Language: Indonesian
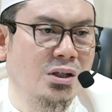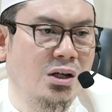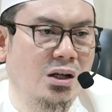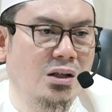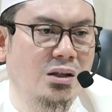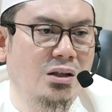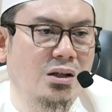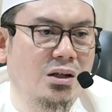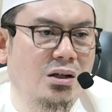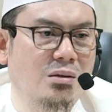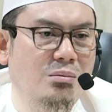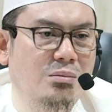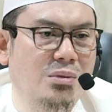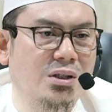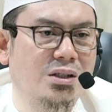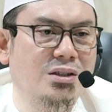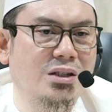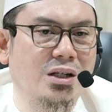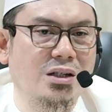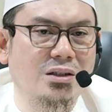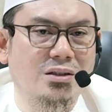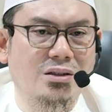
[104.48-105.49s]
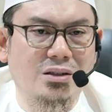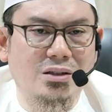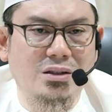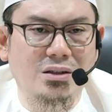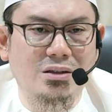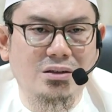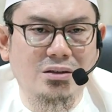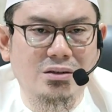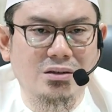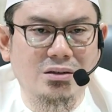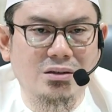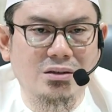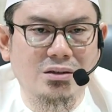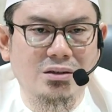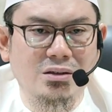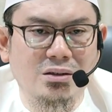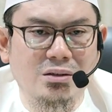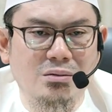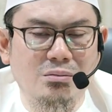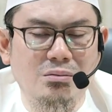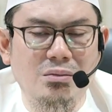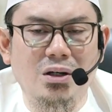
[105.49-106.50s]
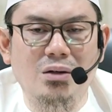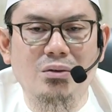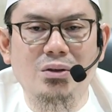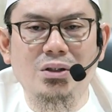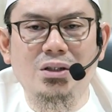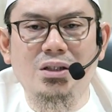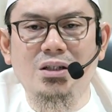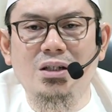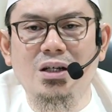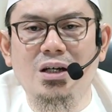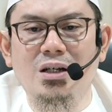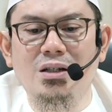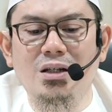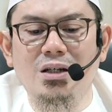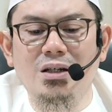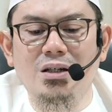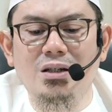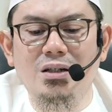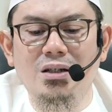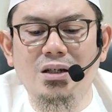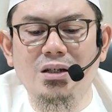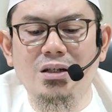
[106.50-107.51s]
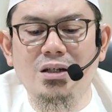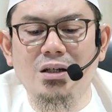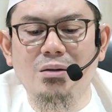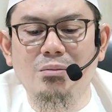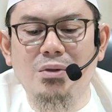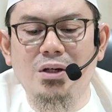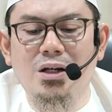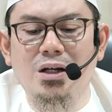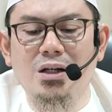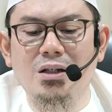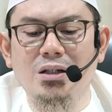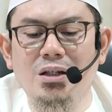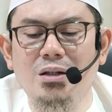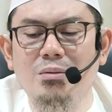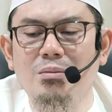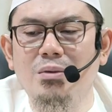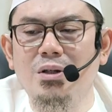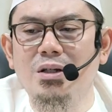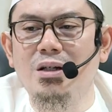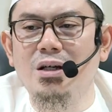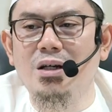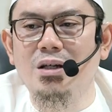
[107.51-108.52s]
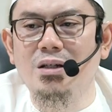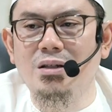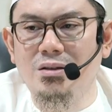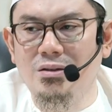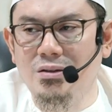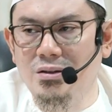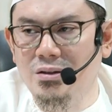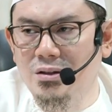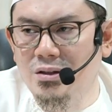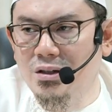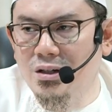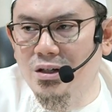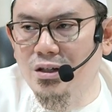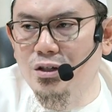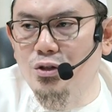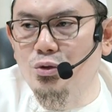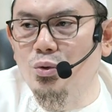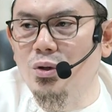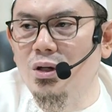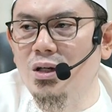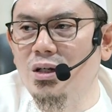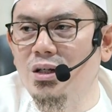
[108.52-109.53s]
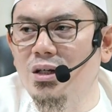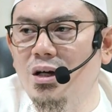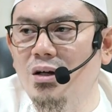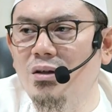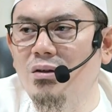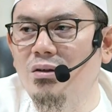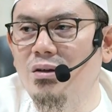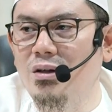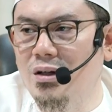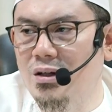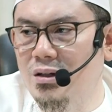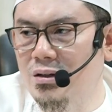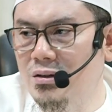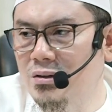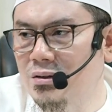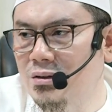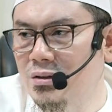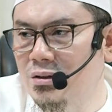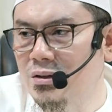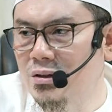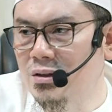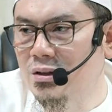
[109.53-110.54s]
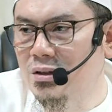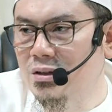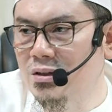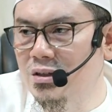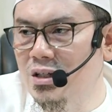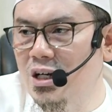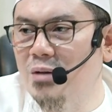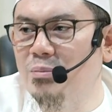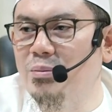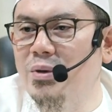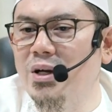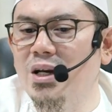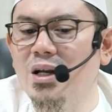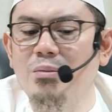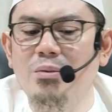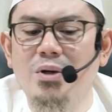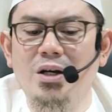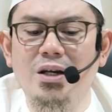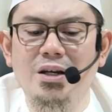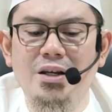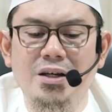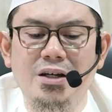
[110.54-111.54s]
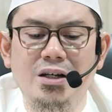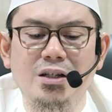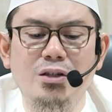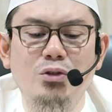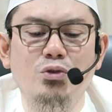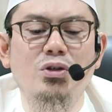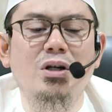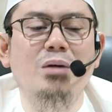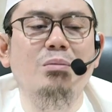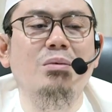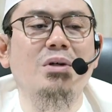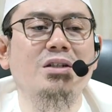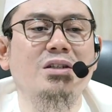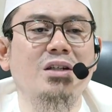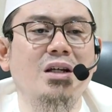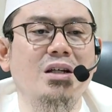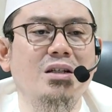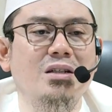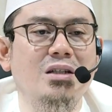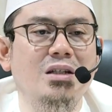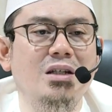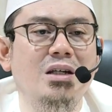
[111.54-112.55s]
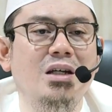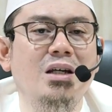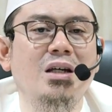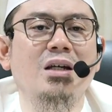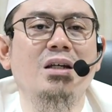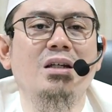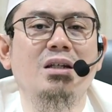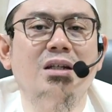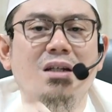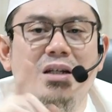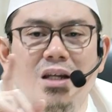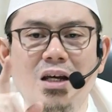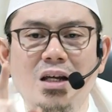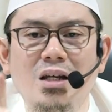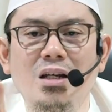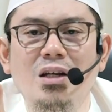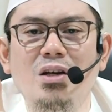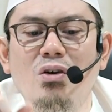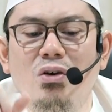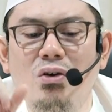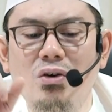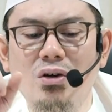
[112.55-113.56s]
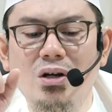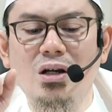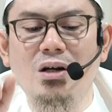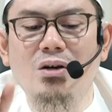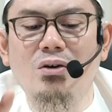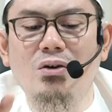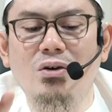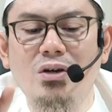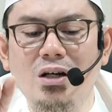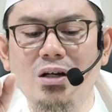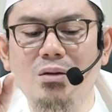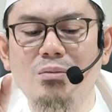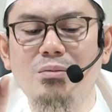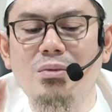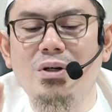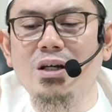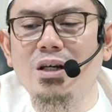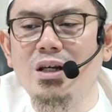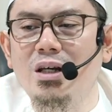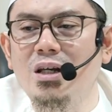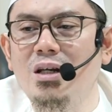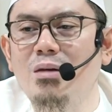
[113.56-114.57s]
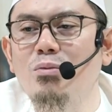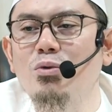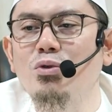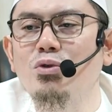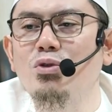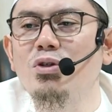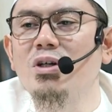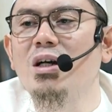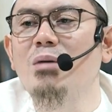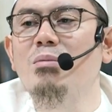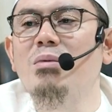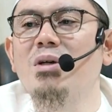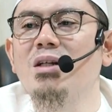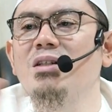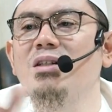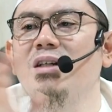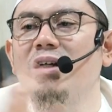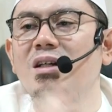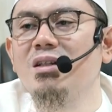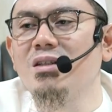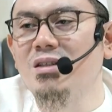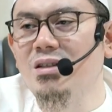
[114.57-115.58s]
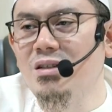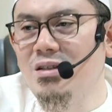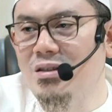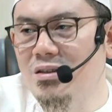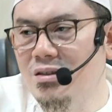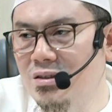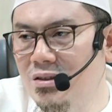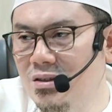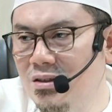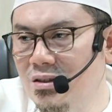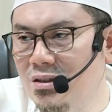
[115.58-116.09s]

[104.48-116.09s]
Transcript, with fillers: Allah bersaksi bahwa tidak ada ilah yang berhak diibadahi kecuali Allah. Dan para malaikat juga bersaksi dan orang-orang berilmu juga bersaksi